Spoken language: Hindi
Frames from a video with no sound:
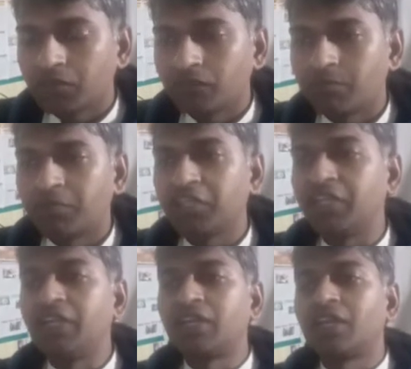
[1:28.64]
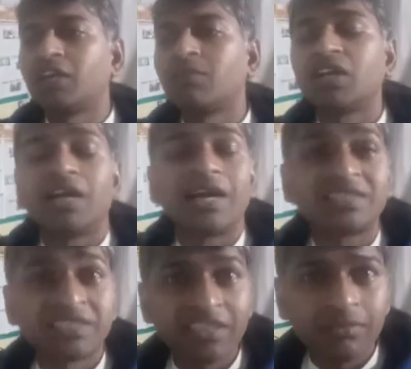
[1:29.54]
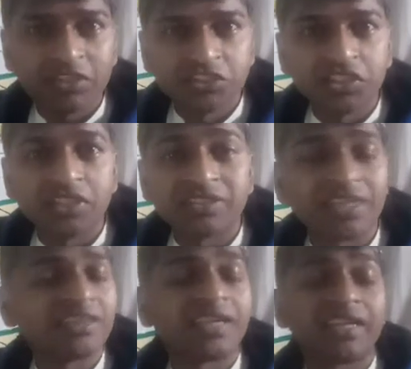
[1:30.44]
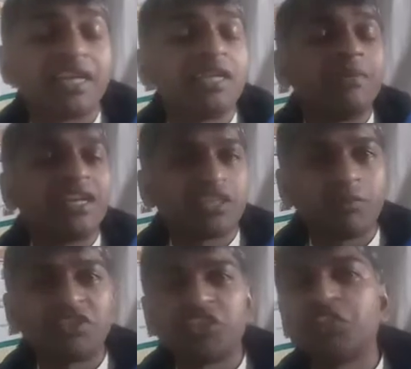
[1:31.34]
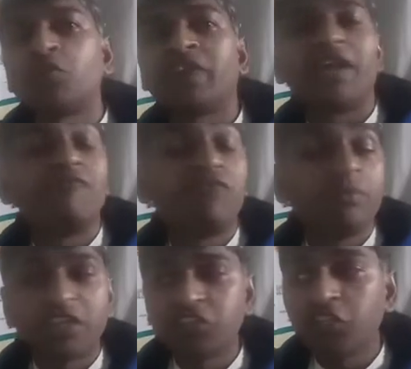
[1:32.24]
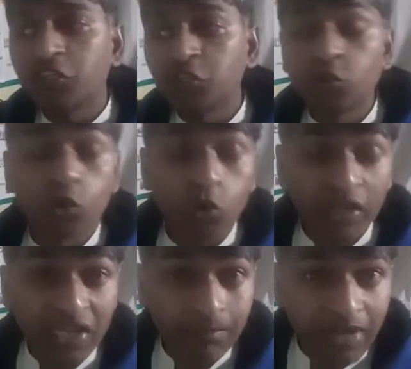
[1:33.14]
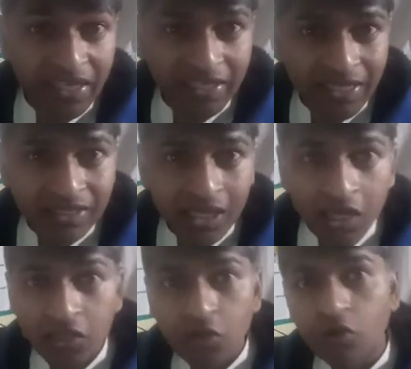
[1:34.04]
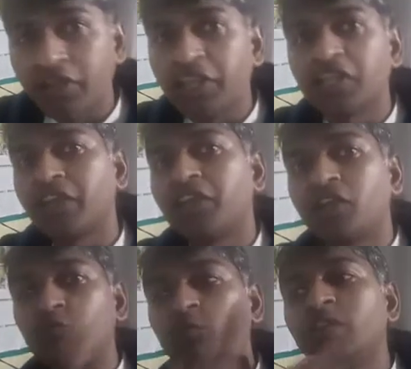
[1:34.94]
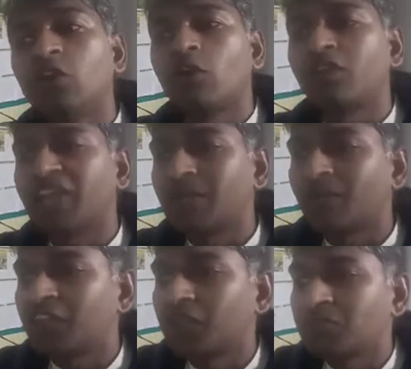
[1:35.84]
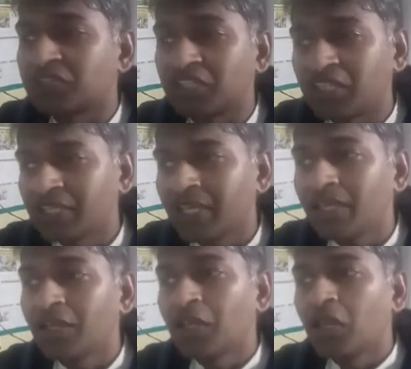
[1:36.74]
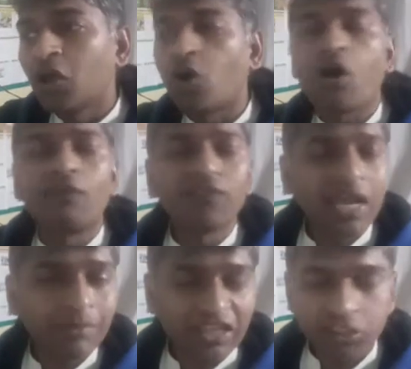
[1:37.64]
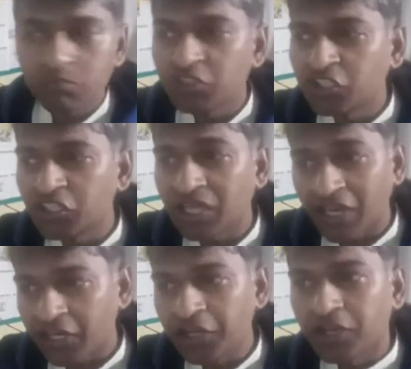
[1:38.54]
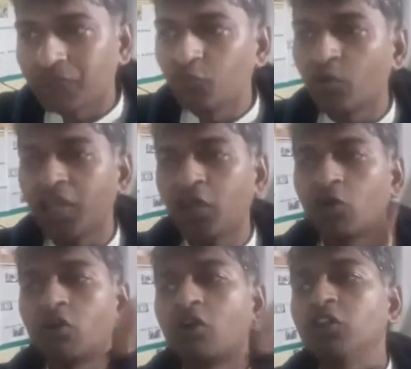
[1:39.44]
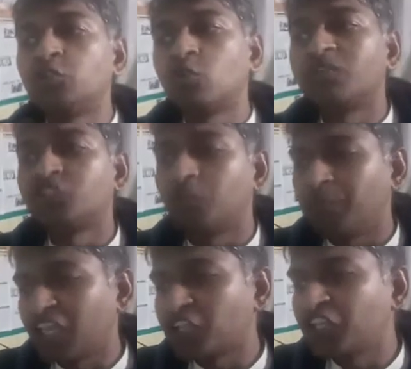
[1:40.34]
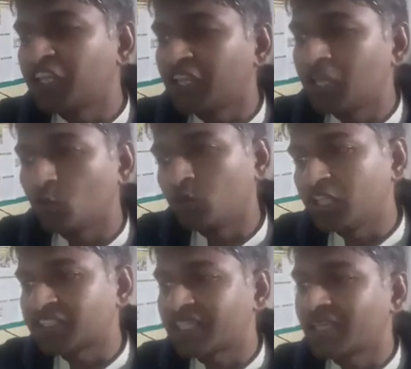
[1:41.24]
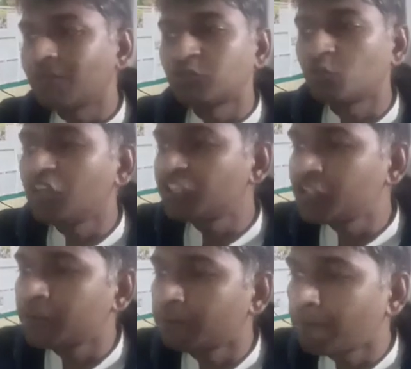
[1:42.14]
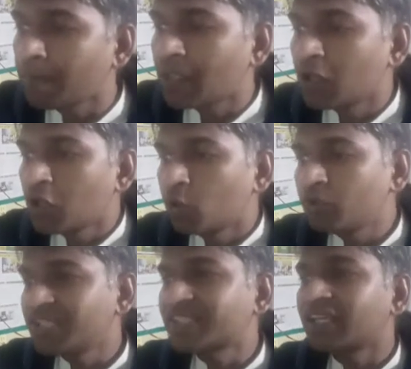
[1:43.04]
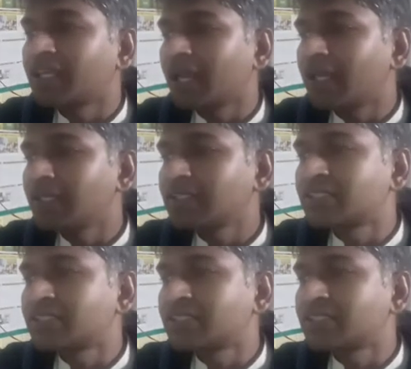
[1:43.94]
58 लगभग 80 बच्चे 70 के करीब ऐसे बच्चे हैं जिन्होंने एम फिल दोनों के लिए अप्लाई किया था और इनका इंटरव्यू भी ऑनलाइन माध्यम से ठीक है ऑफलाइन माध्यम से जिनका इंटरव्यू है और जो बच्चे पी के हैं उनकी संख्या भी सुन लीजिए उनकी संख्या है